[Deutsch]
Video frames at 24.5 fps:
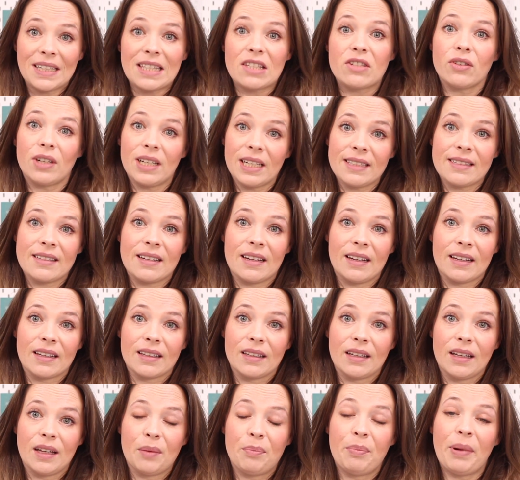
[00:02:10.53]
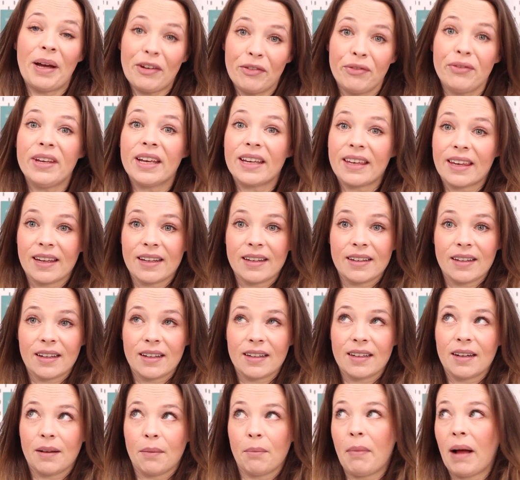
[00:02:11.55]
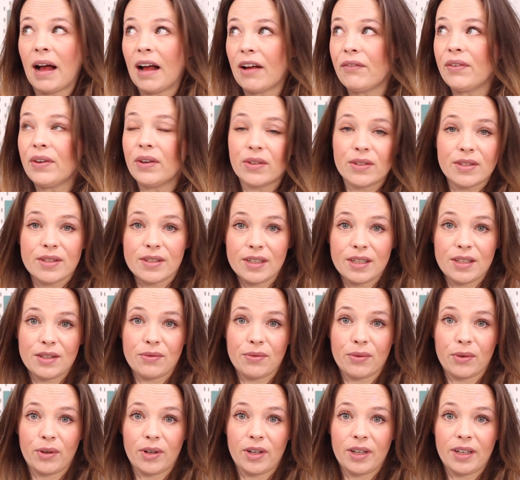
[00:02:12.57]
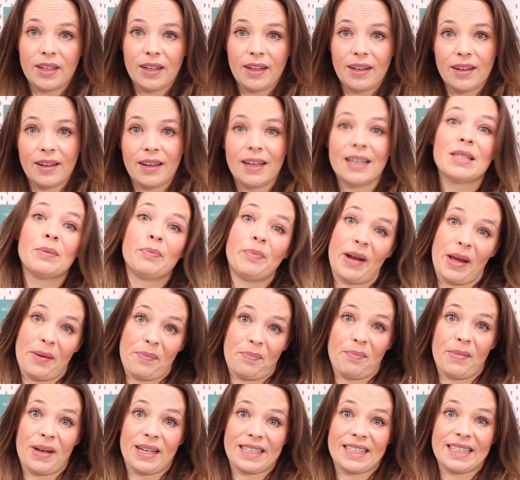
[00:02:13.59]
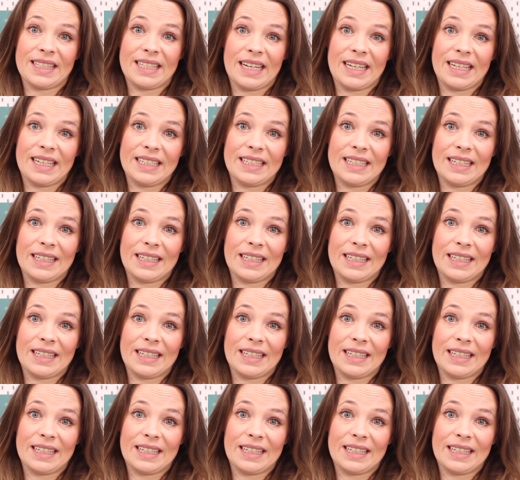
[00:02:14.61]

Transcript: Was soll ich sagen? Bei vier Kindern machen wir uns nichts vor. Äh, es bleibt meistens ein